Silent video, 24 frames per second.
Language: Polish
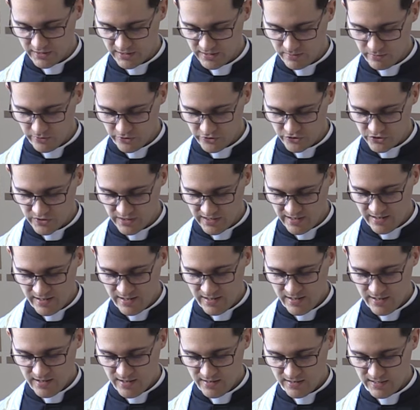kiedy można
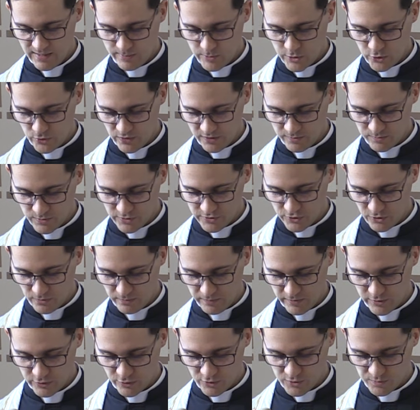na przykład
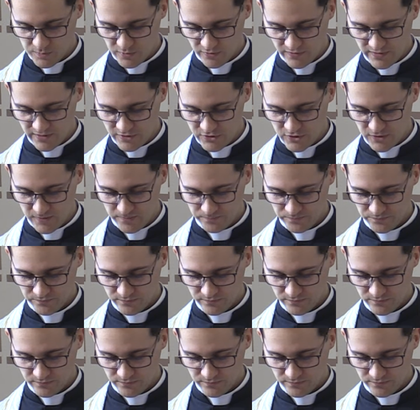przystąpić do spowiedzi.